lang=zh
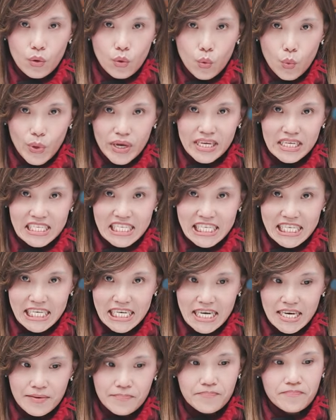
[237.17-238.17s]
威
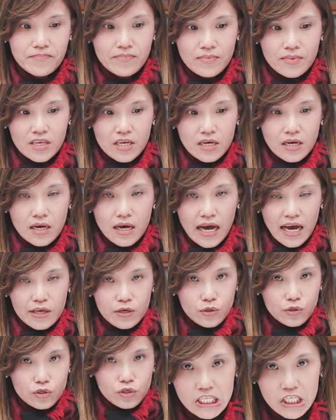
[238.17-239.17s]
胁，还
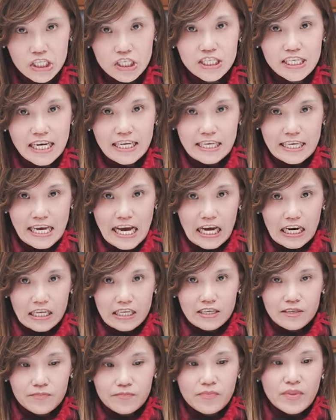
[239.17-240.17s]
有施展压
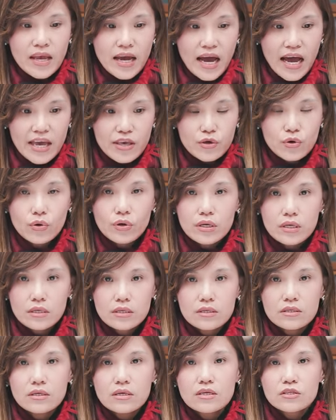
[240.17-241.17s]
力，还有一
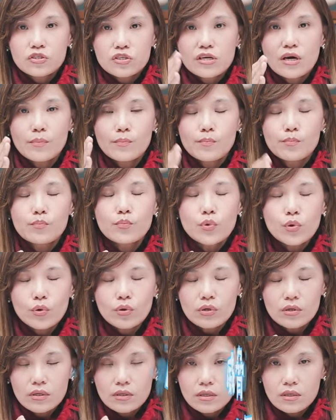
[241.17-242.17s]
个沉
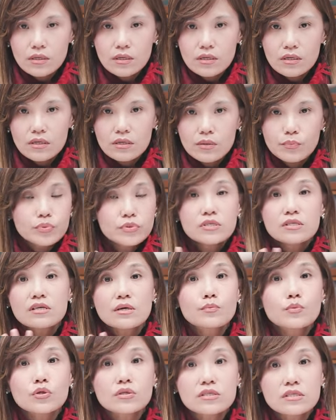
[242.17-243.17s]
默。不是沉默